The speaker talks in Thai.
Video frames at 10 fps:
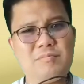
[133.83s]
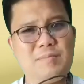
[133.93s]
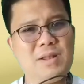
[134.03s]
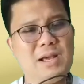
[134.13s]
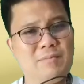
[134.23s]
มัน
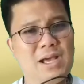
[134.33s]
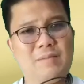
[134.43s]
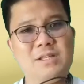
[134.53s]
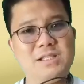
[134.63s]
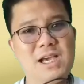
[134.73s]
เป็นคำถา
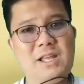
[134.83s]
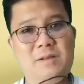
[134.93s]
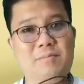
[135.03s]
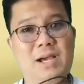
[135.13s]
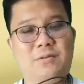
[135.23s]
มที่ใช่ห
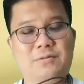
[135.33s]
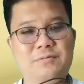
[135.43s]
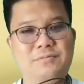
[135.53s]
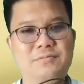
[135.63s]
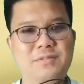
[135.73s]
รือเปล่า
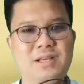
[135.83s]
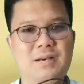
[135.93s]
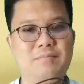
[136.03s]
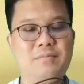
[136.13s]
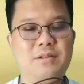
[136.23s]
นะค
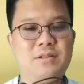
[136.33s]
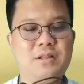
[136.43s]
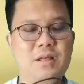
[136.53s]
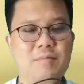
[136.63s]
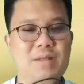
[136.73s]
รับ
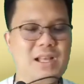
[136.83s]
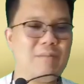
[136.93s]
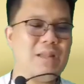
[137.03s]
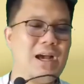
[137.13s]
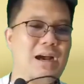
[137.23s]
เป็น
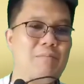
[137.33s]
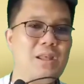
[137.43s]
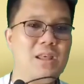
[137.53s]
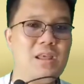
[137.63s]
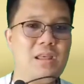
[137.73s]
คำถาม
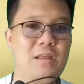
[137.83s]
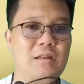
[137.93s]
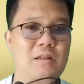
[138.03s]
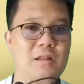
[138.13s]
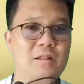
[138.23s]
ที่
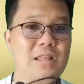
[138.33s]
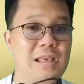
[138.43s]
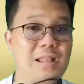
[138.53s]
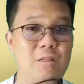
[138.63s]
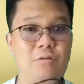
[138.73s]
ดีที่